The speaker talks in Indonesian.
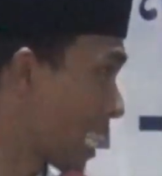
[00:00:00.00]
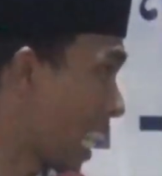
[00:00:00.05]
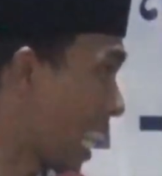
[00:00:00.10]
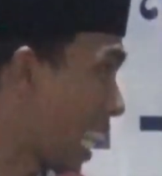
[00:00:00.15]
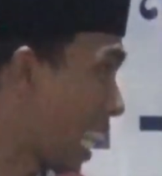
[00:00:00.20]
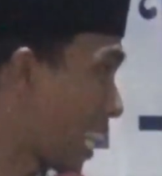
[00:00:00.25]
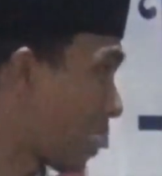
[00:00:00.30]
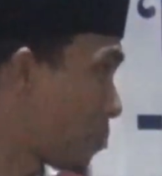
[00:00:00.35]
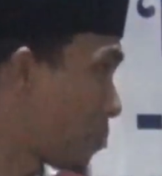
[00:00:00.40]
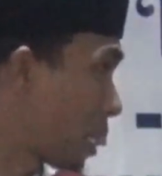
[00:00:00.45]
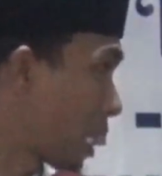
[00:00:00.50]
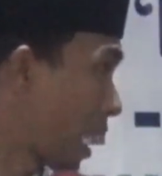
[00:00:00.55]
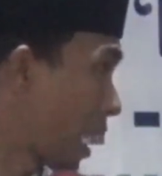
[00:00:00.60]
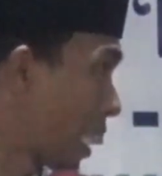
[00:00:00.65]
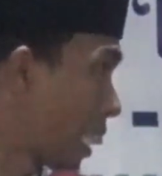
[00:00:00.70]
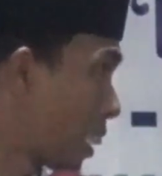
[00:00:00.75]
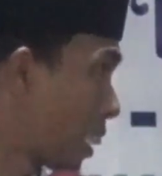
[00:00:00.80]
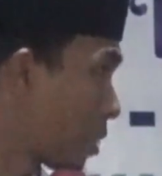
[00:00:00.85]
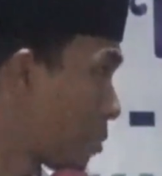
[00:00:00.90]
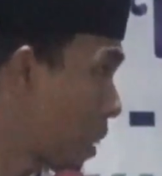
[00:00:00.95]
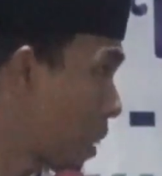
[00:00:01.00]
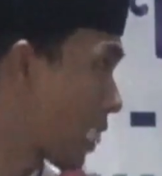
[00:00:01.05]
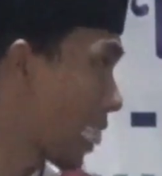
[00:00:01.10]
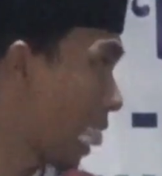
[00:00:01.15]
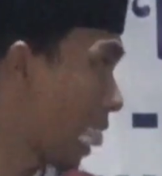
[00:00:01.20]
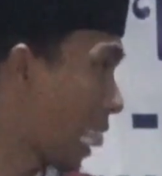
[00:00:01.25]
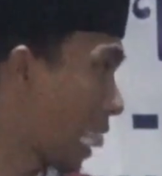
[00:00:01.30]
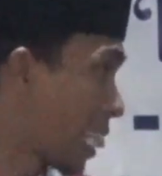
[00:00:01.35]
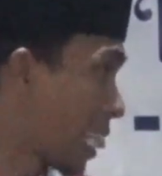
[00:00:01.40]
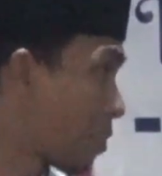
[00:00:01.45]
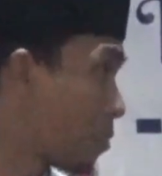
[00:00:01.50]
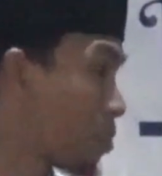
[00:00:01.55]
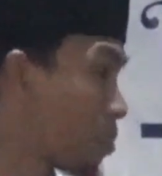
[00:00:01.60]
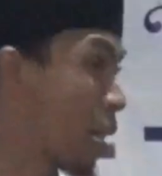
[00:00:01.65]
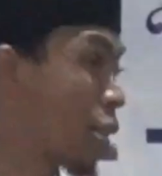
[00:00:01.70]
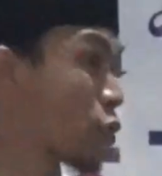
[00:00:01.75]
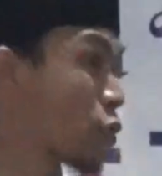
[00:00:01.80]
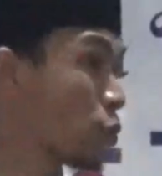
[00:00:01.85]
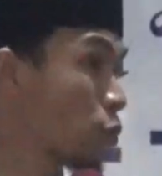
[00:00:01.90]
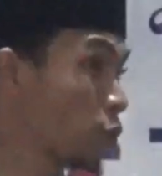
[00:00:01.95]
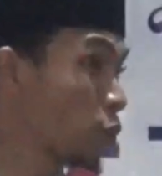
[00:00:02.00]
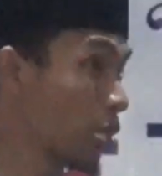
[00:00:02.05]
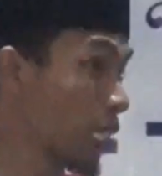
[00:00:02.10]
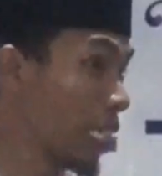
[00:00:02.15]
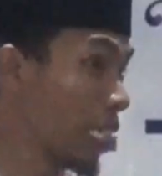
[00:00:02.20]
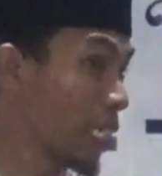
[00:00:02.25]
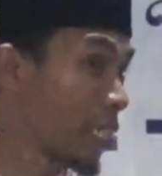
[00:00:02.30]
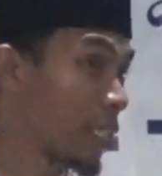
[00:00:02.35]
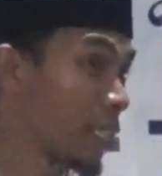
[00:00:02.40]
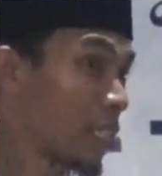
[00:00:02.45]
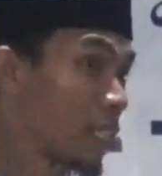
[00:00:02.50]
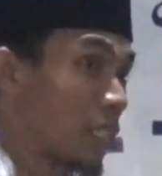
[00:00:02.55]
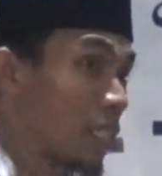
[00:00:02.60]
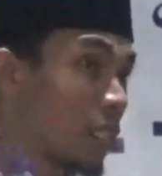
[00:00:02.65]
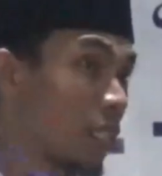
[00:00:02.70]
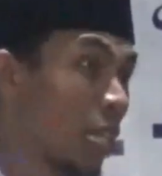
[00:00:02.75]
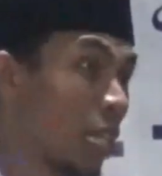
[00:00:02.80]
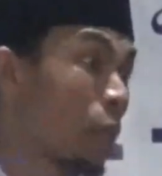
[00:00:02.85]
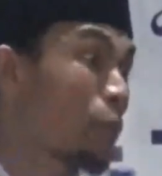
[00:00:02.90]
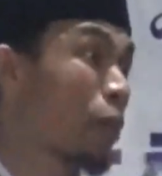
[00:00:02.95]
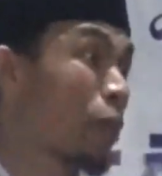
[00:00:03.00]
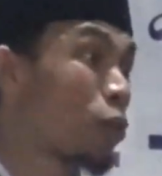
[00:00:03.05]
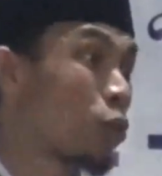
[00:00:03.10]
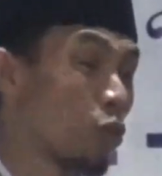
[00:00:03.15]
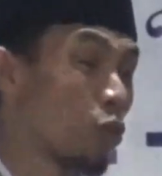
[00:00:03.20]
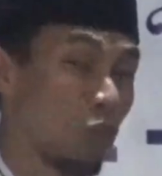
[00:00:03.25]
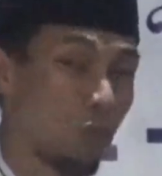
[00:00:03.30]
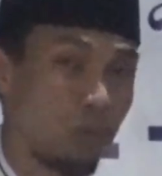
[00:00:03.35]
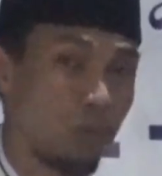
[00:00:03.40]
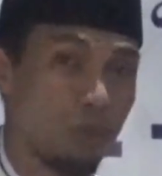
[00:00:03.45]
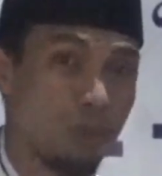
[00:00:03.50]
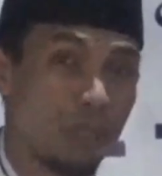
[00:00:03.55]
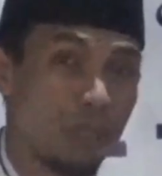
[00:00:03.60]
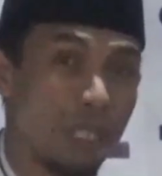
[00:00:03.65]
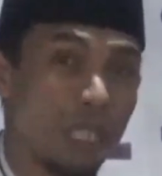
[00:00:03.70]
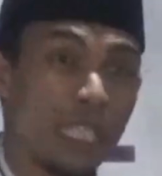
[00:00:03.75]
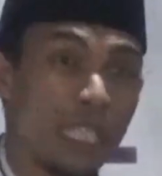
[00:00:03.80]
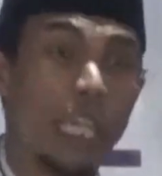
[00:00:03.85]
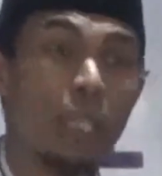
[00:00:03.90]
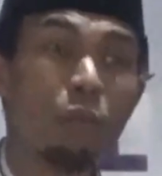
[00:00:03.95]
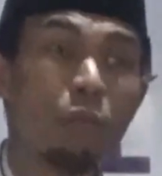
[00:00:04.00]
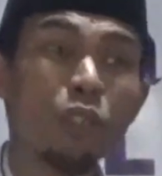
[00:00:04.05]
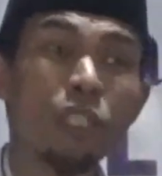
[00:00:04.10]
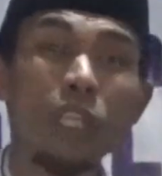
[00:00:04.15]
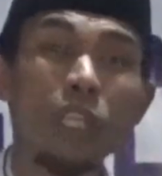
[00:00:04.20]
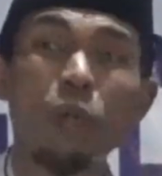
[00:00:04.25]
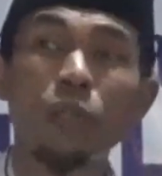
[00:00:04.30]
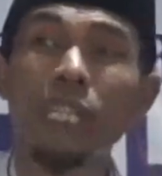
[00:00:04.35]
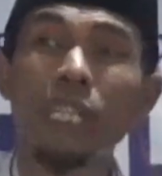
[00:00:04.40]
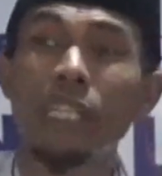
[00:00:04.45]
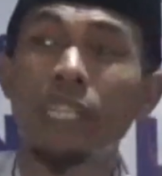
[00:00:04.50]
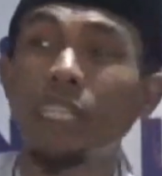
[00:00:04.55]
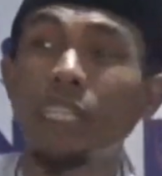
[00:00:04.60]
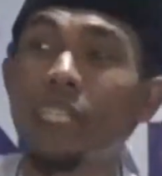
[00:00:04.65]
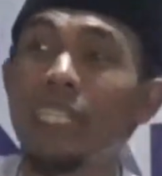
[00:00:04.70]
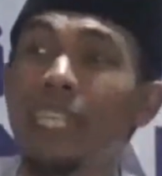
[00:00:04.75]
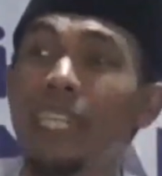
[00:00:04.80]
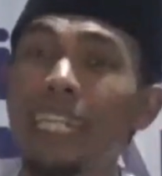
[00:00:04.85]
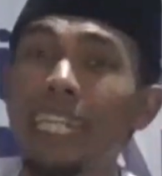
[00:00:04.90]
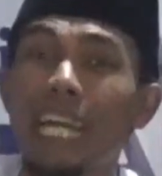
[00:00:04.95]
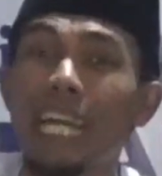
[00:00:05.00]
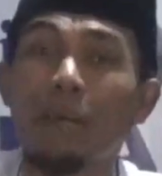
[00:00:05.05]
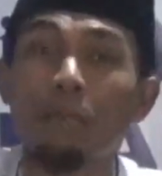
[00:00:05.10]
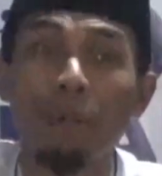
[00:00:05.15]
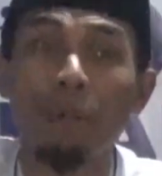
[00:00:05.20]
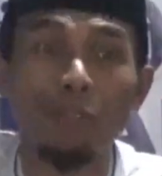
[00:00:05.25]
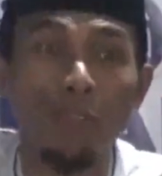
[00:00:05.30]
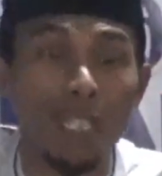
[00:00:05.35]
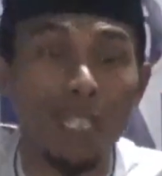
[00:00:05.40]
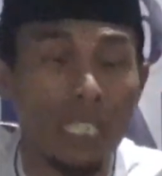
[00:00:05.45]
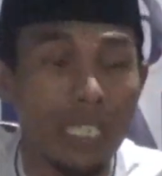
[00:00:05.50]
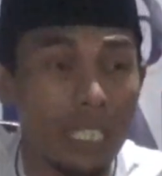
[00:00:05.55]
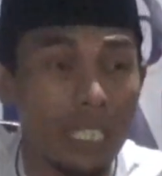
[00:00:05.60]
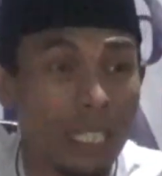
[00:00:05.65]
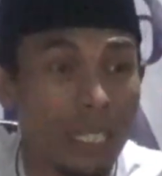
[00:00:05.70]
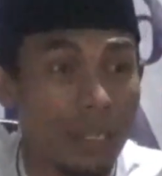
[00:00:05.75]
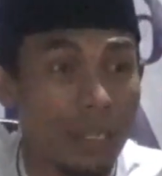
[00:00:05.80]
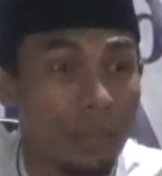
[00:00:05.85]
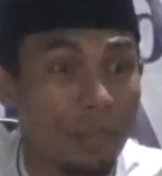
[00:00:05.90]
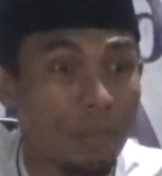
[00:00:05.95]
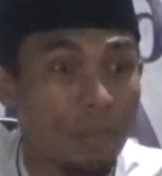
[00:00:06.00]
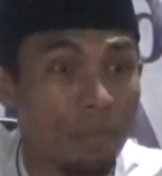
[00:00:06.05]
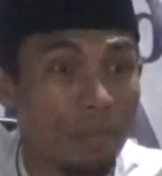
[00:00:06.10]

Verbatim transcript: bisa tak haram nih kak aing ma tak haram maksudan eh panguno keng mun telur yeda nih apa faiden